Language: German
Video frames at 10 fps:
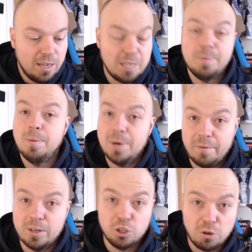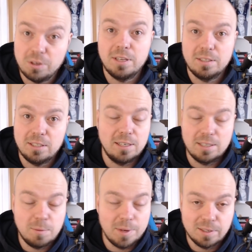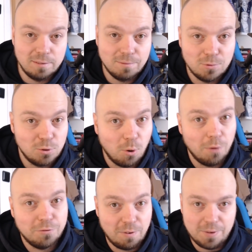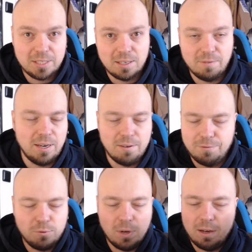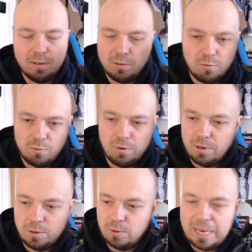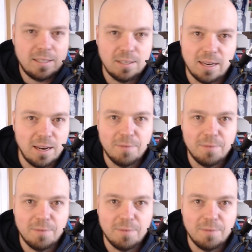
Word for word: ich bin mittlerweile stolz, dass ich das nicht mehr so oft verwechsel, weil früher, du, du, sagst das halt einfach